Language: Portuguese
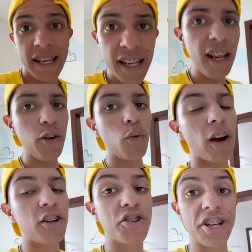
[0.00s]
E lá no
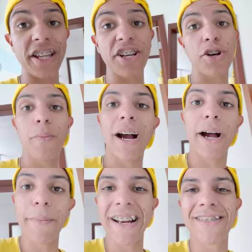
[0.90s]
quarto eu já deixei uma
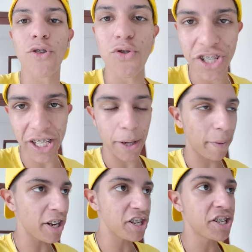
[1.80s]
câmera escondida
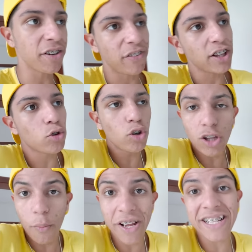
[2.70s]
pra gente ver
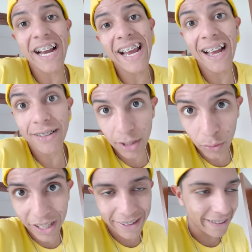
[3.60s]
totalmente a reação
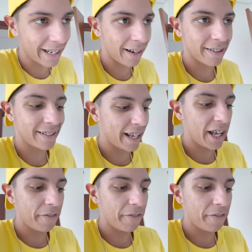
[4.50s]
da estrela. Se ela